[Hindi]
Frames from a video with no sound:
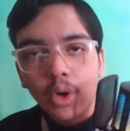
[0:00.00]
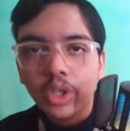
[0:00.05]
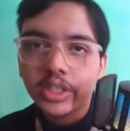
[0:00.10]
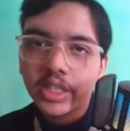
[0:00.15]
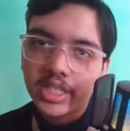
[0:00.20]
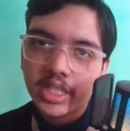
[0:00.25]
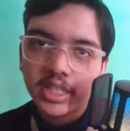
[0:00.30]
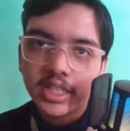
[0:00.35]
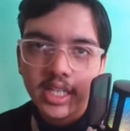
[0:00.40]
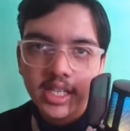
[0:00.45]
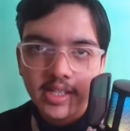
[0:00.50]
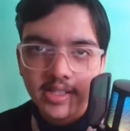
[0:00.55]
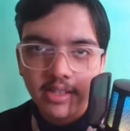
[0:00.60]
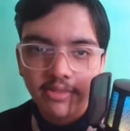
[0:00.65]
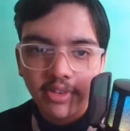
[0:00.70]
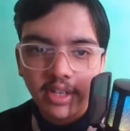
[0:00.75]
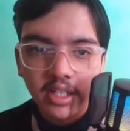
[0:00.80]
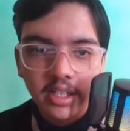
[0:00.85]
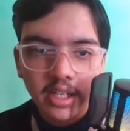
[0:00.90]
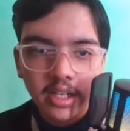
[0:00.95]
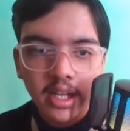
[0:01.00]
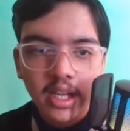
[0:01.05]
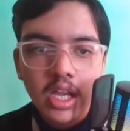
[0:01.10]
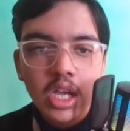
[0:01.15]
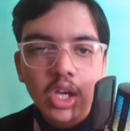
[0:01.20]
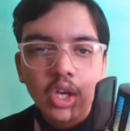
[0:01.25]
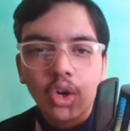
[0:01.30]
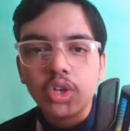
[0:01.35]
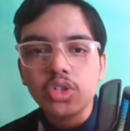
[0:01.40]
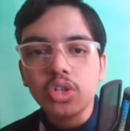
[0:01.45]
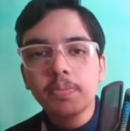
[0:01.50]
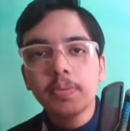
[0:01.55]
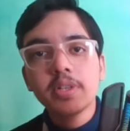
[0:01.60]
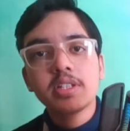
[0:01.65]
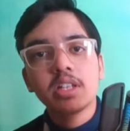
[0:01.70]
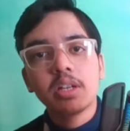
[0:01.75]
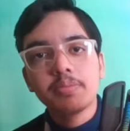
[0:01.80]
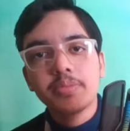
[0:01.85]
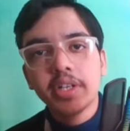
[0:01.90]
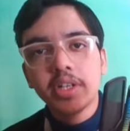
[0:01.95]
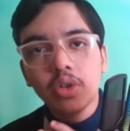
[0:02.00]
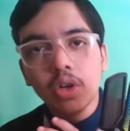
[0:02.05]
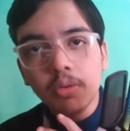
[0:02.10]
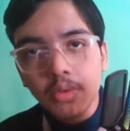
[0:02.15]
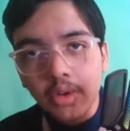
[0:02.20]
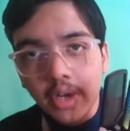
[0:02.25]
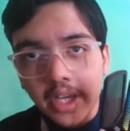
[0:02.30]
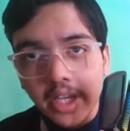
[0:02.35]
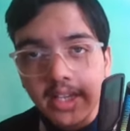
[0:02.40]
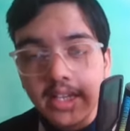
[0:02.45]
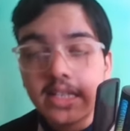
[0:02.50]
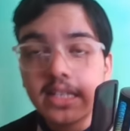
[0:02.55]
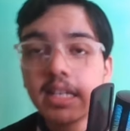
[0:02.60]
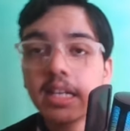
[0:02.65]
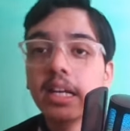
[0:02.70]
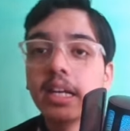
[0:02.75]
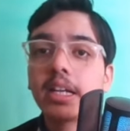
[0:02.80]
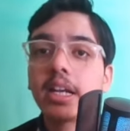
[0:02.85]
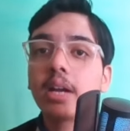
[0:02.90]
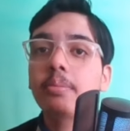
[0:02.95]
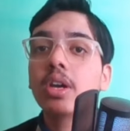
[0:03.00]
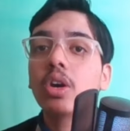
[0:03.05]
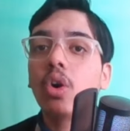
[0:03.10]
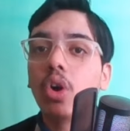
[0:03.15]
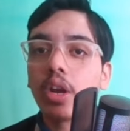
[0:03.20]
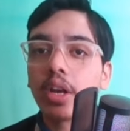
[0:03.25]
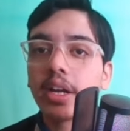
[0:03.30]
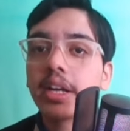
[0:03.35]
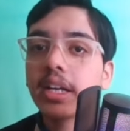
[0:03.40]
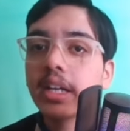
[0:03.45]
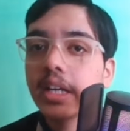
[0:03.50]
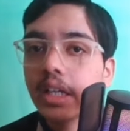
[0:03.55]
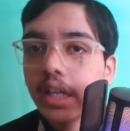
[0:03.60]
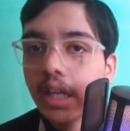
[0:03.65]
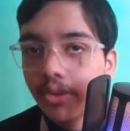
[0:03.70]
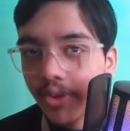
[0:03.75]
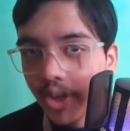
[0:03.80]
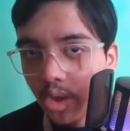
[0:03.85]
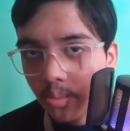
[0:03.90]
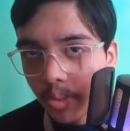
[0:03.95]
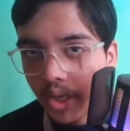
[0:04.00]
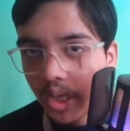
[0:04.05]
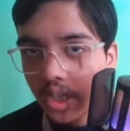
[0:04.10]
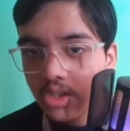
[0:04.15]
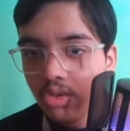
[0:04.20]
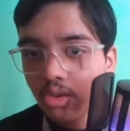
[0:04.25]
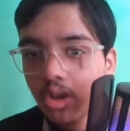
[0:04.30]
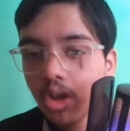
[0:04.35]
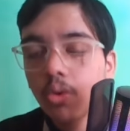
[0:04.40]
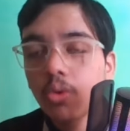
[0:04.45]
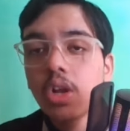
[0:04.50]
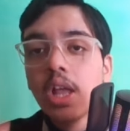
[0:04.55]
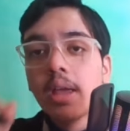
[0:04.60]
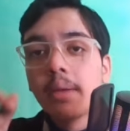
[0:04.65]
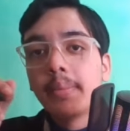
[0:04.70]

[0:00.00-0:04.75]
बहुत अच्छी तरीके से फिल करना है और जो आपका सब्जेक्ट कॉम्बो है इससे रिलेटेड मैं ऑलरेडी डिटेल वीडियो बना चुका हूं